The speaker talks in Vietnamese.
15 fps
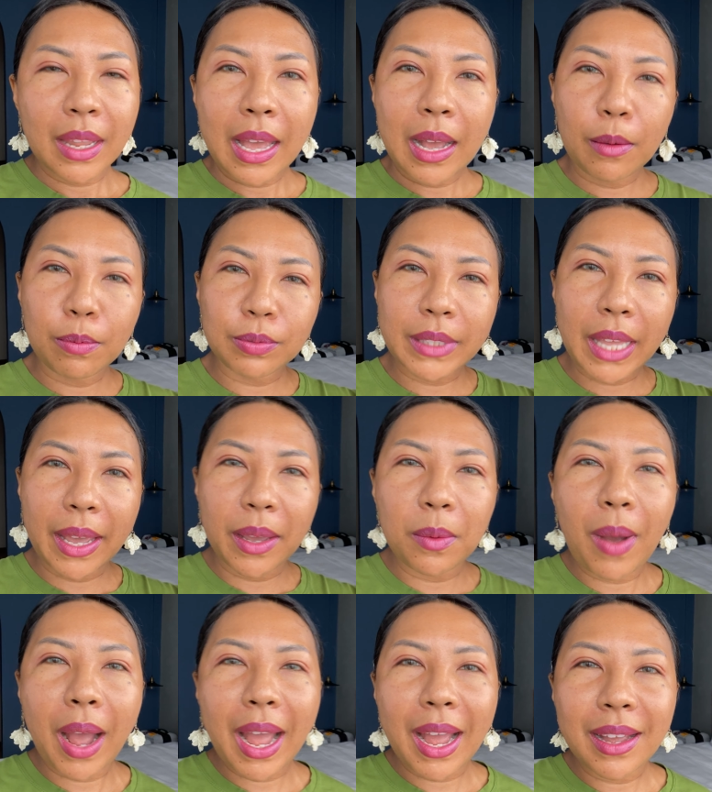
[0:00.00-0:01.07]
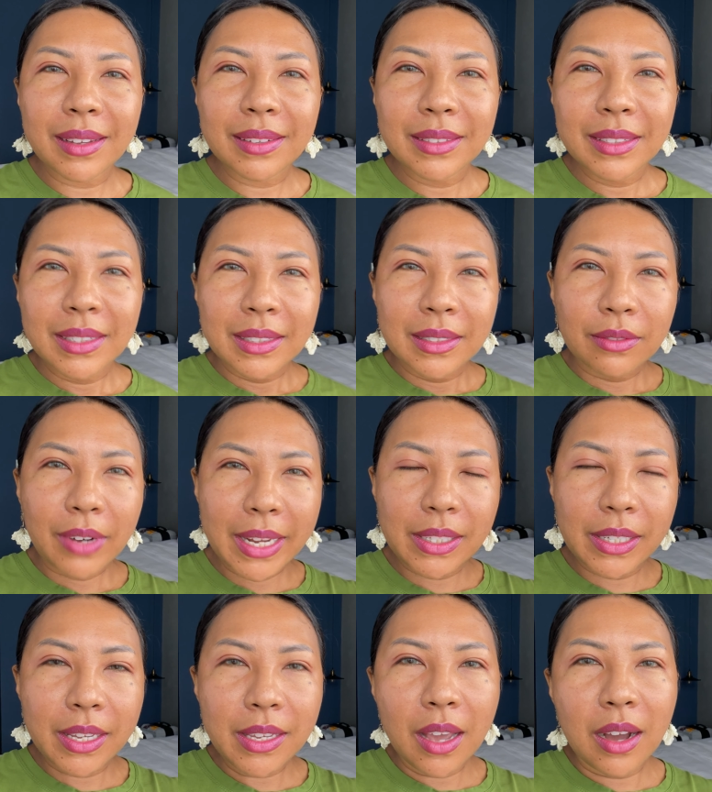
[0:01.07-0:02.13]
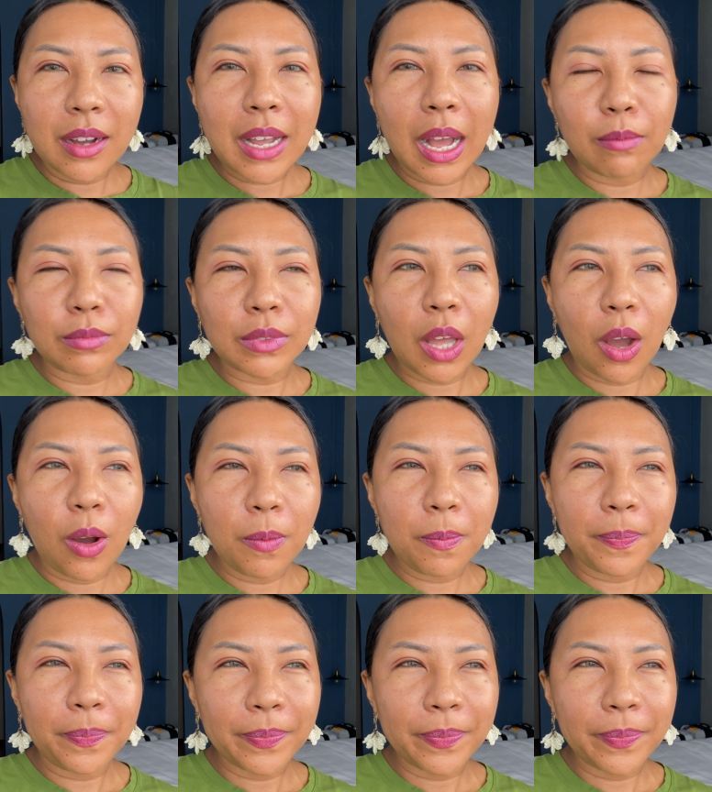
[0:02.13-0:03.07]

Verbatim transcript: học tệ quá phải trí nhớ không tốt